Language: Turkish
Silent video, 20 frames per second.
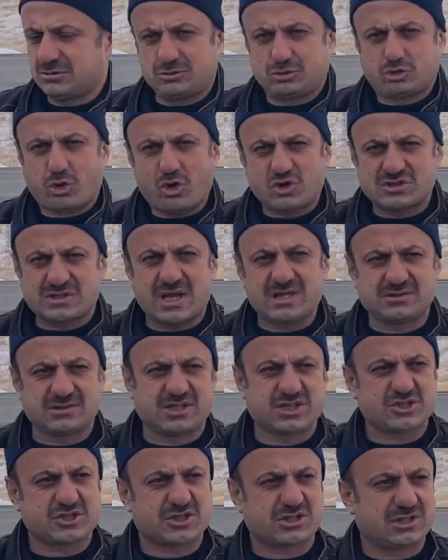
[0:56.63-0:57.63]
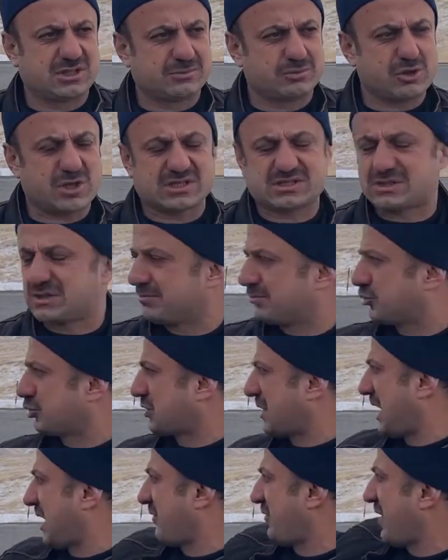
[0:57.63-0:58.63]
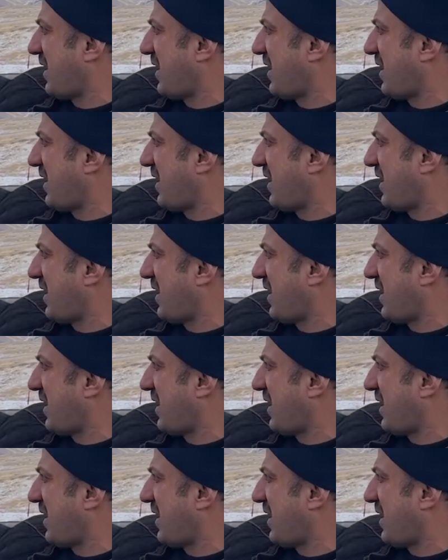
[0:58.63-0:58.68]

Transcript: 90 geçitli burası. Bu tarafa